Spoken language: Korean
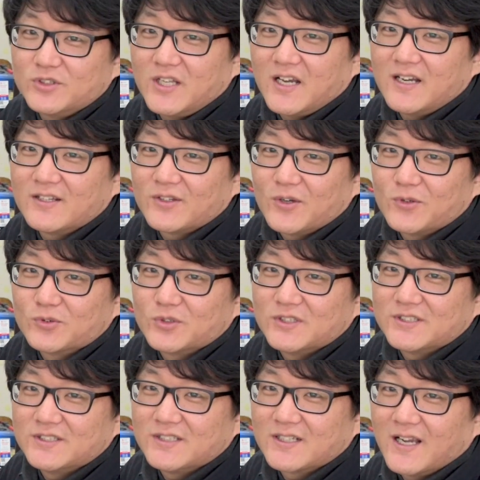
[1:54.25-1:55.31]
순행하는 경우도
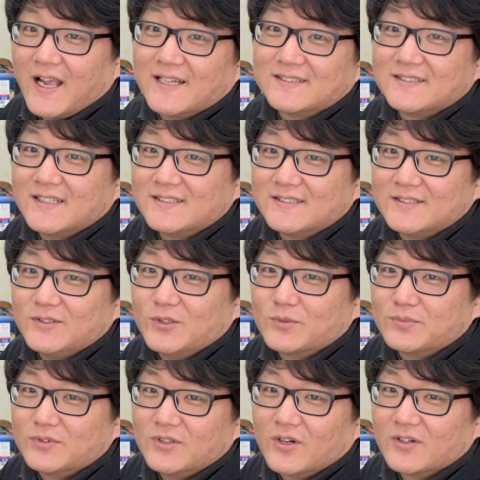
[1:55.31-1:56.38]
있으니까 SSD용
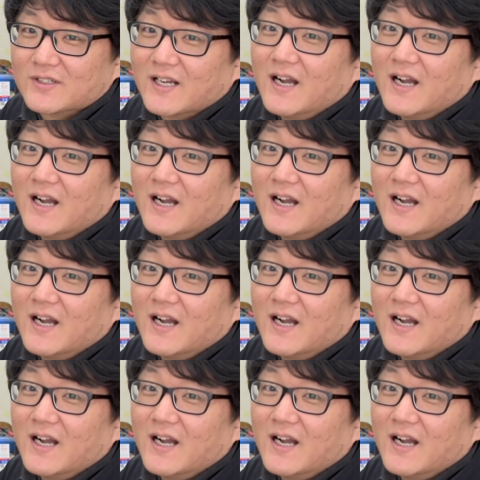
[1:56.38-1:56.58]
블럭.